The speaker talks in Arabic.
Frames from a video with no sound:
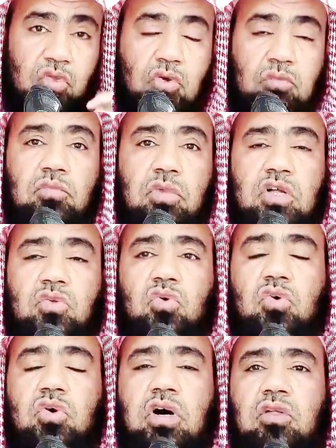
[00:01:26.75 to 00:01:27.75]
ثم
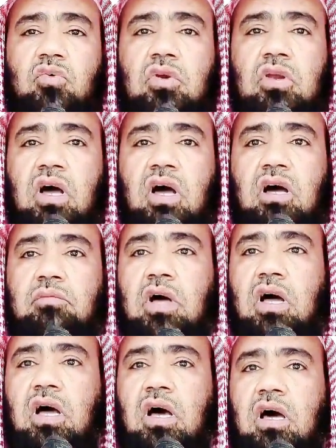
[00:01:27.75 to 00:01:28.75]
تؤخذ
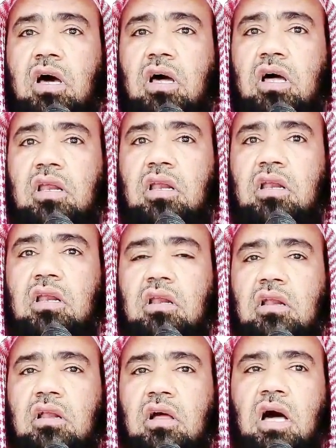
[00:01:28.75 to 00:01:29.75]
الأعمال
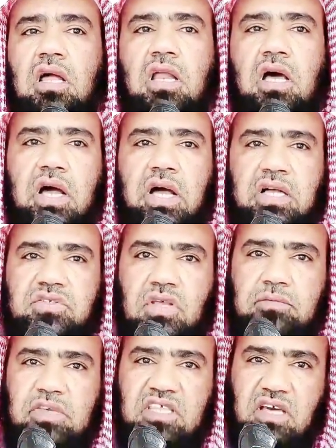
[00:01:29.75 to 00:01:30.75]
على
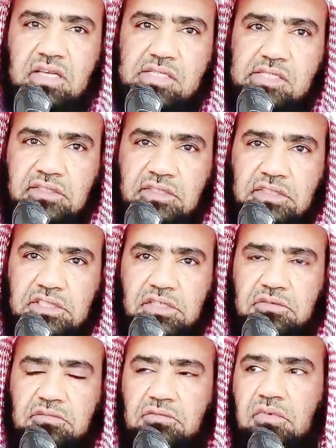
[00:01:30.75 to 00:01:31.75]
حسب ذلك
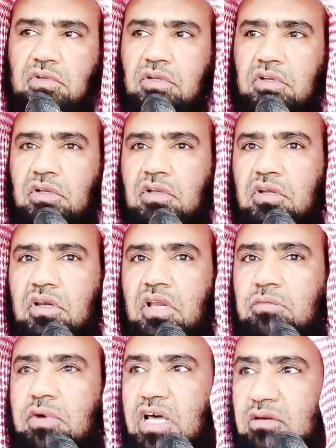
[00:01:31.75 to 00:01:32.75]

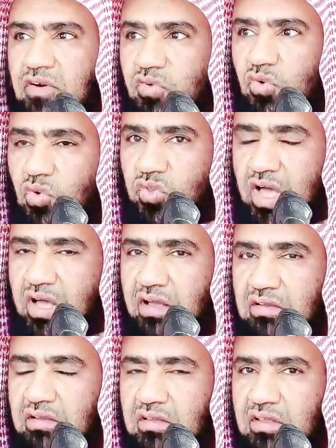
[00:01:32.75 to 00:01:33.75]
الأعمال المفروضة
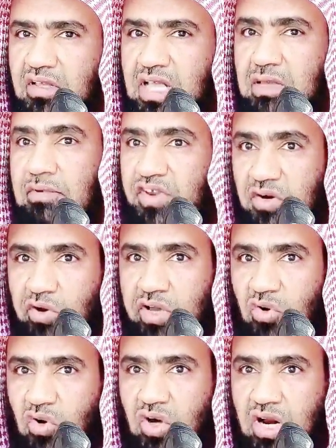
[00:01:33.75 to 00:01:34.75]
كما في
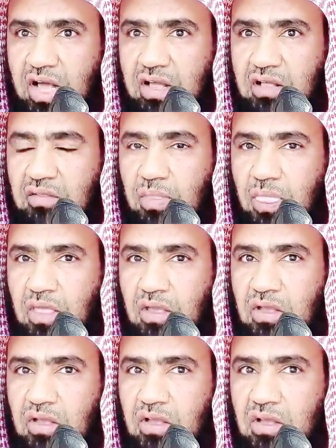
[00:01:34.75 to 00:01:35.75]
الرواية الأخرى
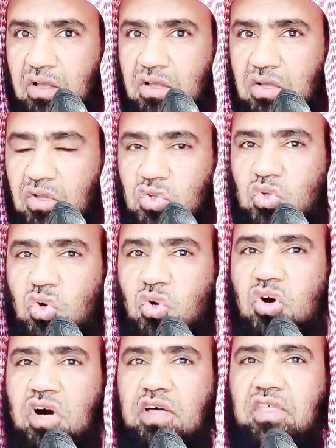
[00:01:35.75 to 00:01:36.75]

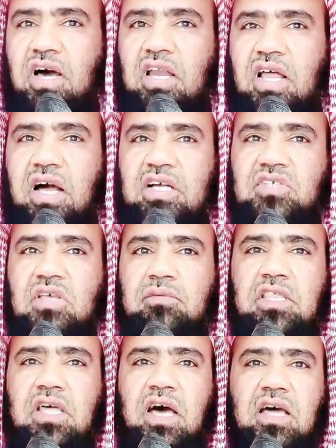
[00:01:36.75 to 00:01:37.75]
تؤخذ على
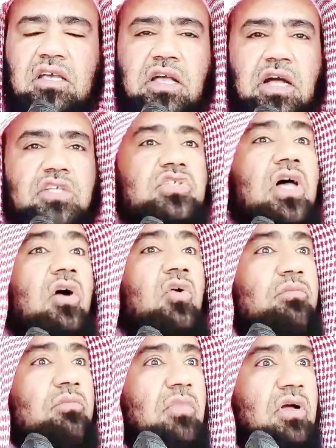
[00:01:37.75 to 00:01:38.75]
حسب ذلك
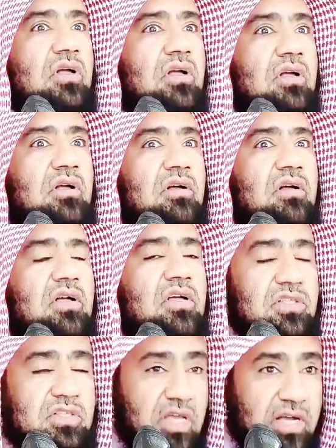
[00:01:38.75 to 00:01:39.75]
الصوم
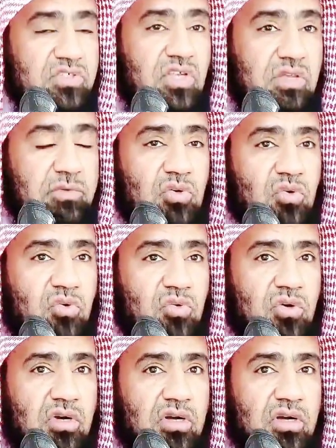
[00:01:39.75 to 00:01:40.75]
انتقص
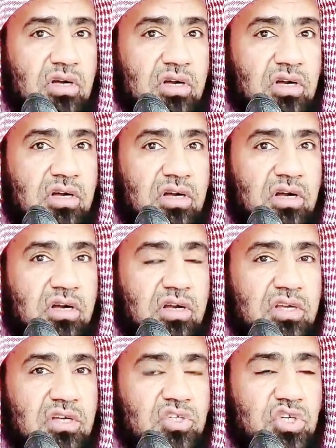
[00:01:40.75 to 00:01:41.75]
منه
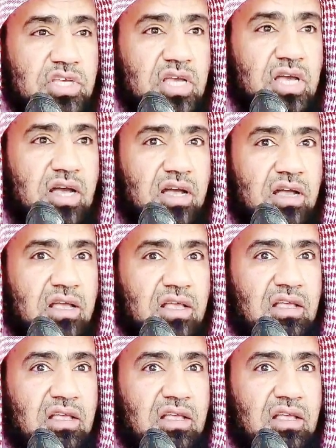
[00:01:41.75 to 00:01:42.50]
شيئا